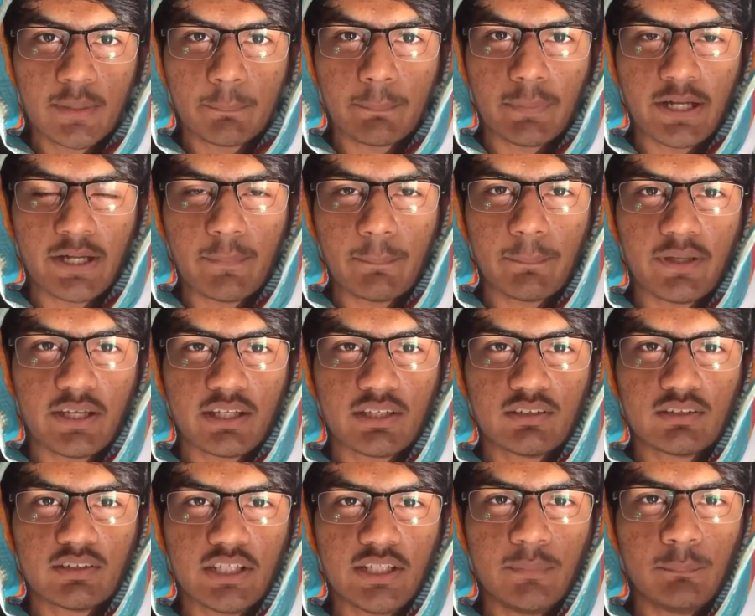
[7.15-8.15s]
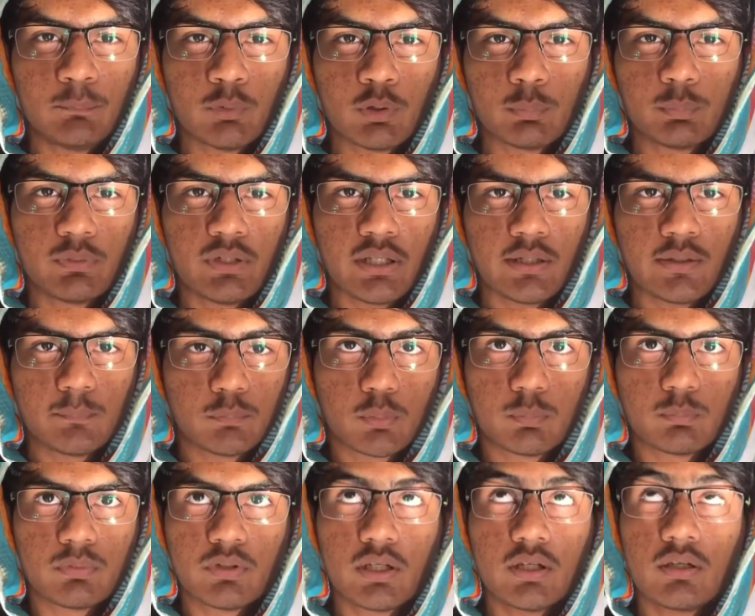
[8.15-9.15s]
अगर पेड़ पे तीन पोपटे
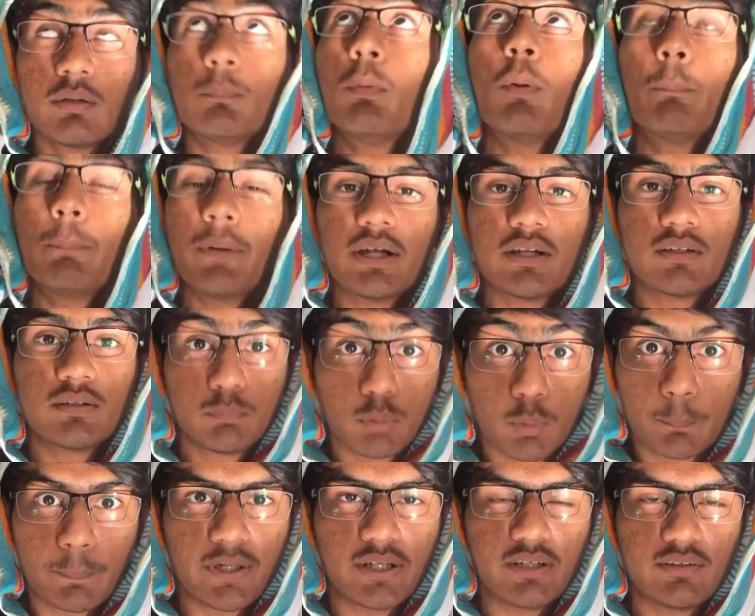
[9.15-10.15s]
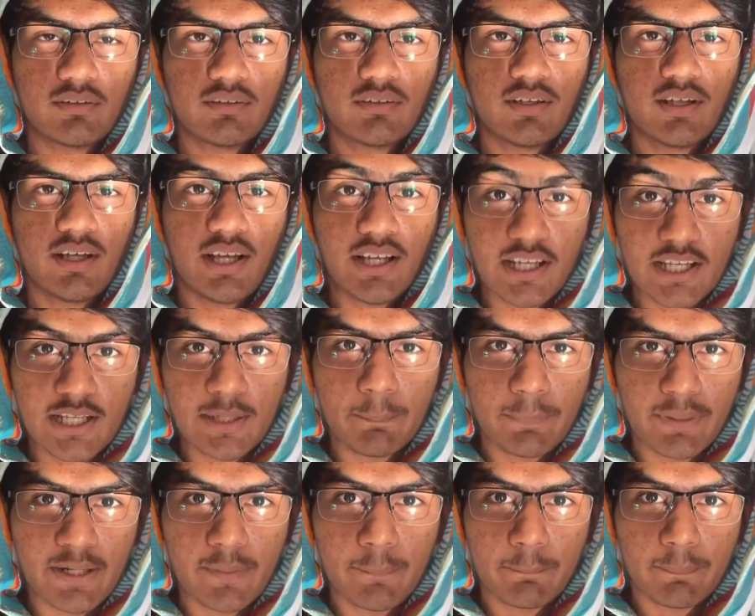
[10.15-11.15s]
पोपट पोपट अगर
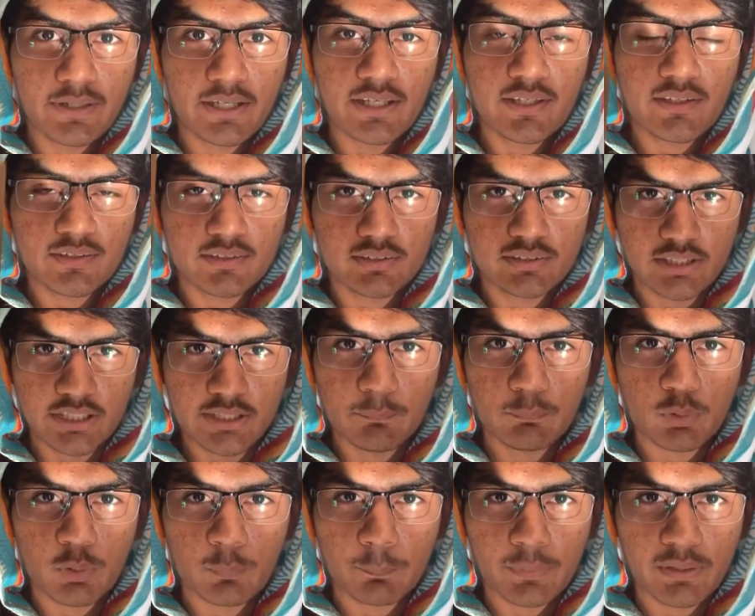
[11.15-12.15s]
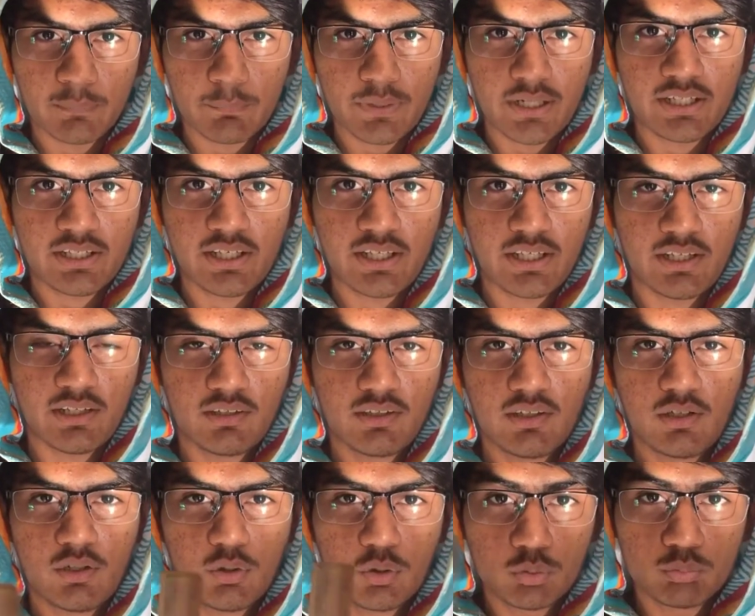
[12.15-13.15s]
पेड़ पे तीन पोपट बैठे
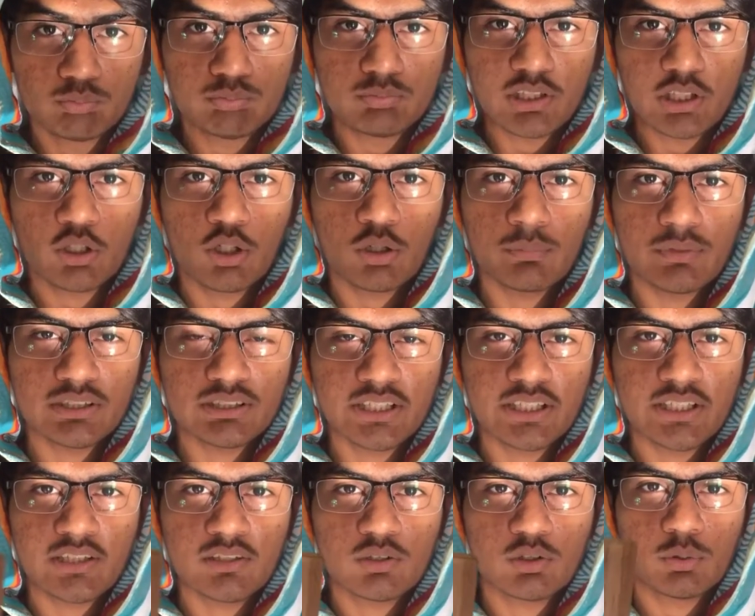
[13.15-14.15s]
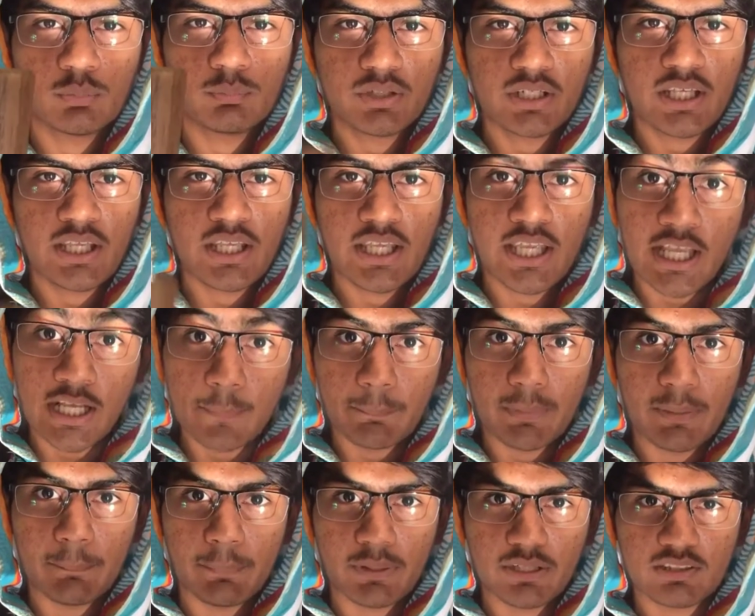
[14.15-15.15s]
उन तीनों में से तुमने एक
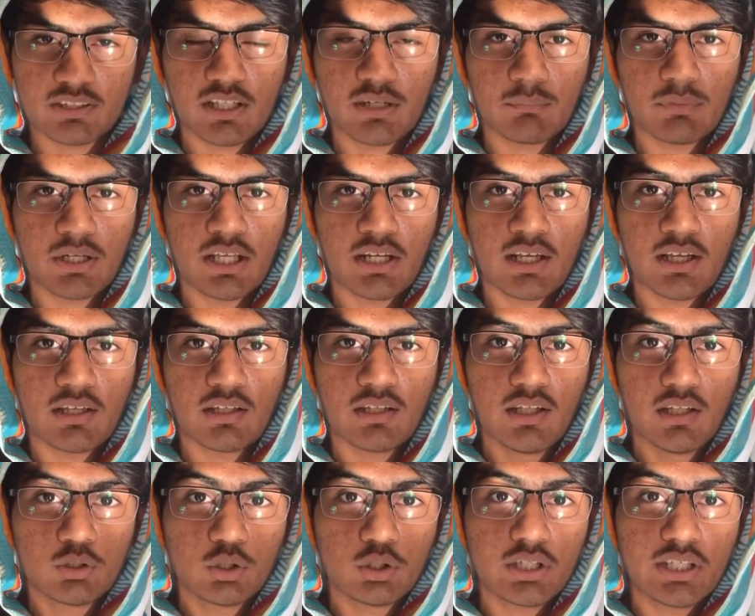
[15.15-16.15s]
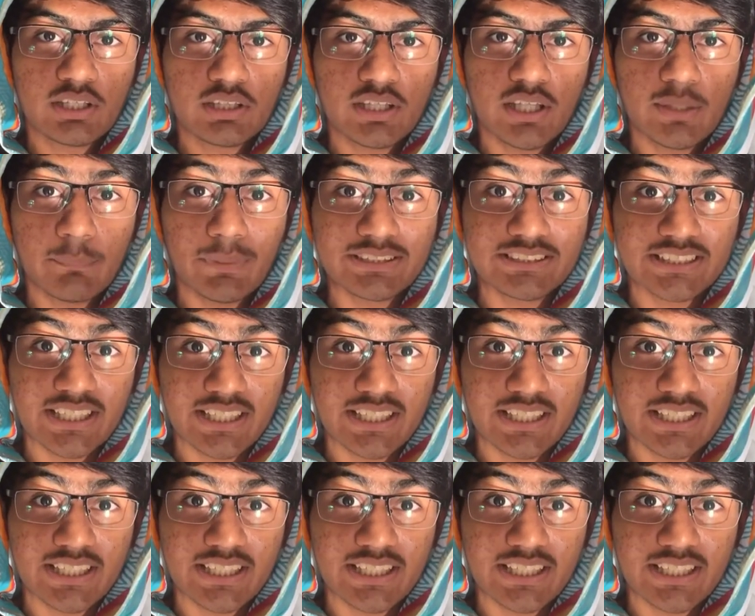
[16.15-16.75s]
पर पत्थर मारा तो कितने